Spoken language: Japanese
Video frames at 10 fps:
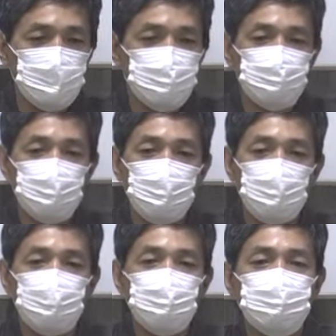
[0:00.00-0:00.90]
人
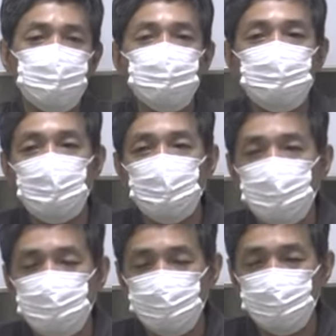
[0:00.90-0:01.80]
が住んでない
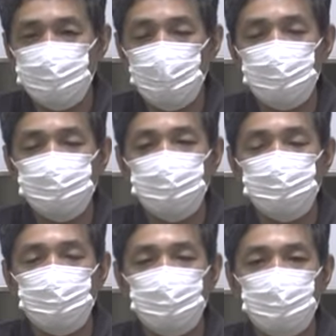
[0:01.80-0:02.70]
場所を探すこ
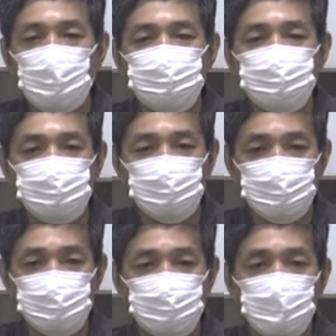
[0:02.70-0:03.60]
との方が逆に難し
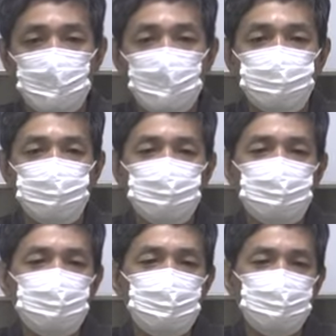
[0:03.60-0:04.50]
い
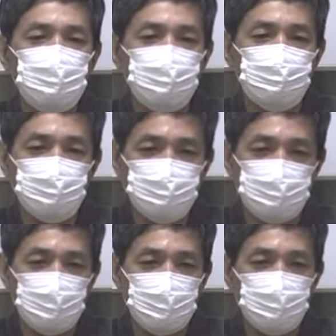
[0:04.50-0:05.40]
物理的には孤独
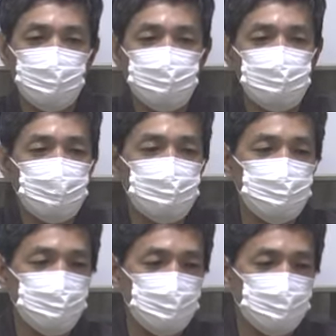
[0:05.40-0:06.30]
じゃないが精
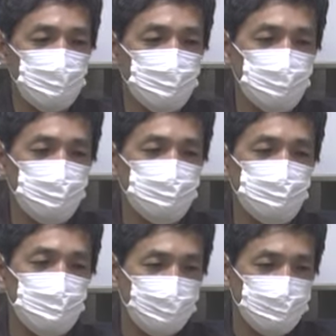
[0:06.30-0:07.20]
神的には孤独
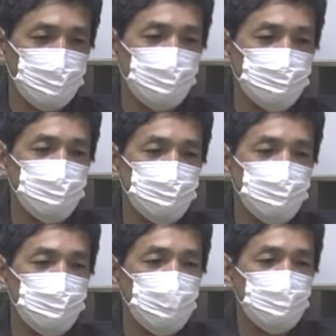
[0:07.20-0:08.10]
感があるってこと
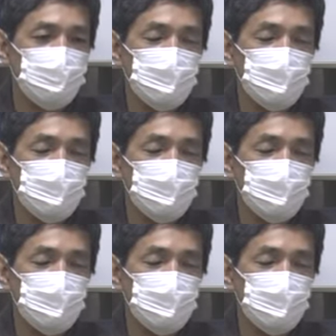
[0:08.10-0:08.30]
ですね